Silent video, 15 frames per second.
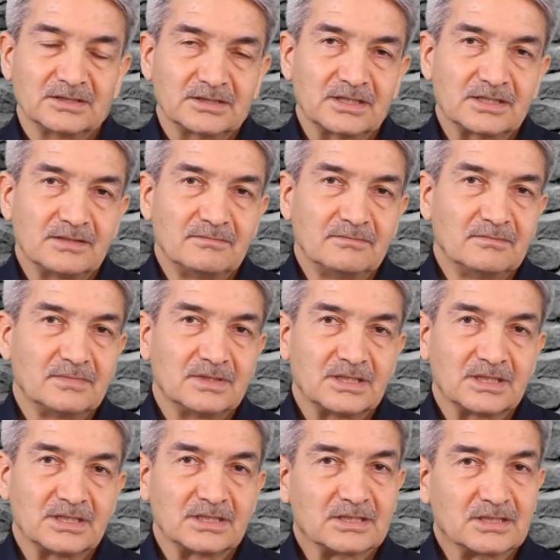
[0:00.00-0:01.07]
Dedim
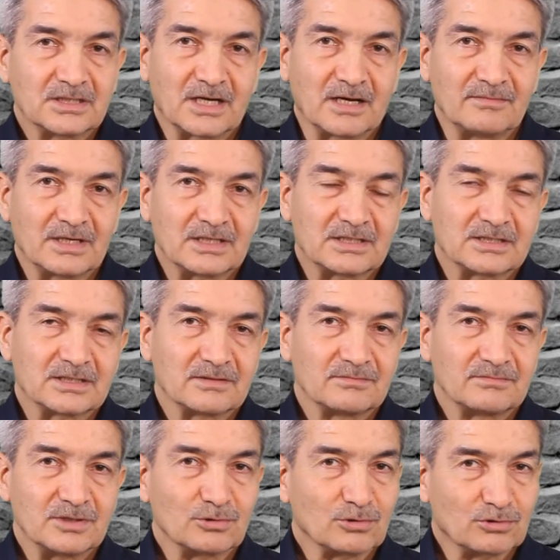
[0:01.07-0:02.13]
e, kıyamet
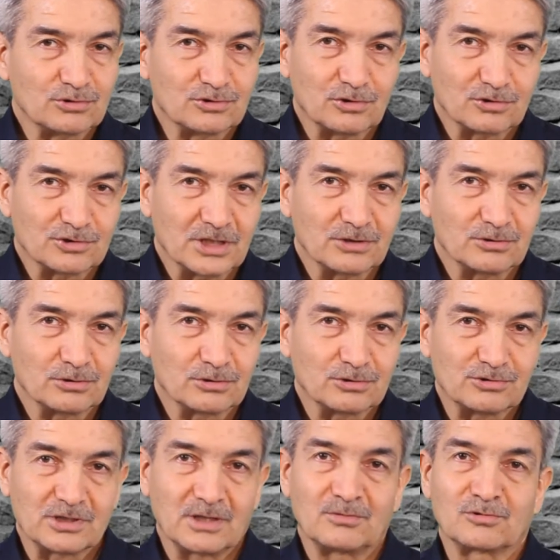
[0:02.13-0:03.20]

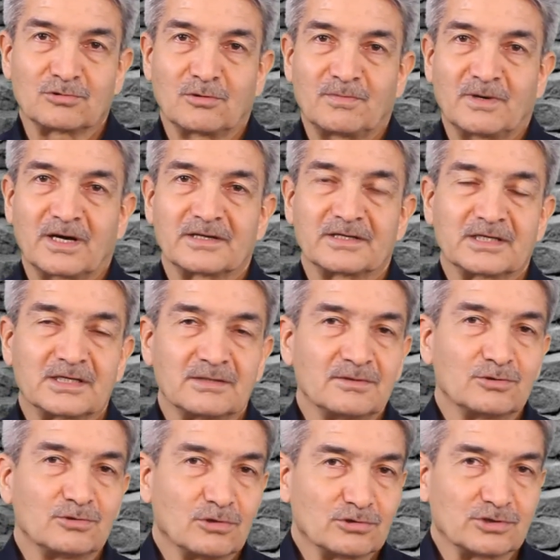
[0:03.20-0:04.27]
1999'da mı kopar,
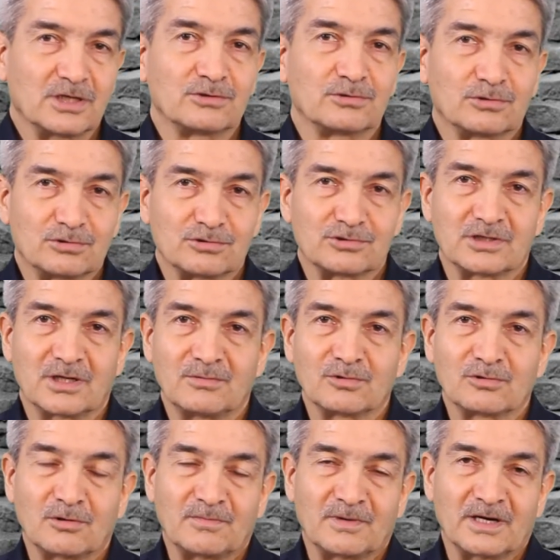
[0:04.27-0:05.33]
2099'da
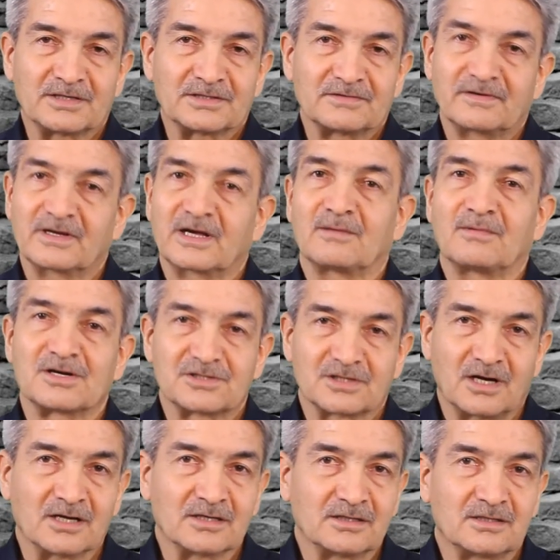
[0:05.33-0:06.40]
mı kopar veya
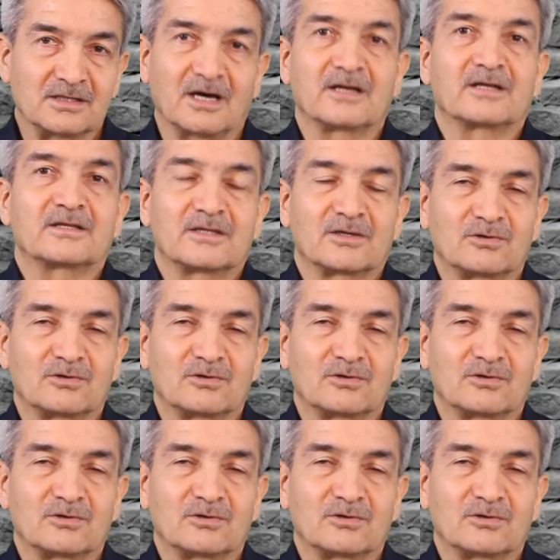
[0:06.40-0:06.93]
başka hangi tarihte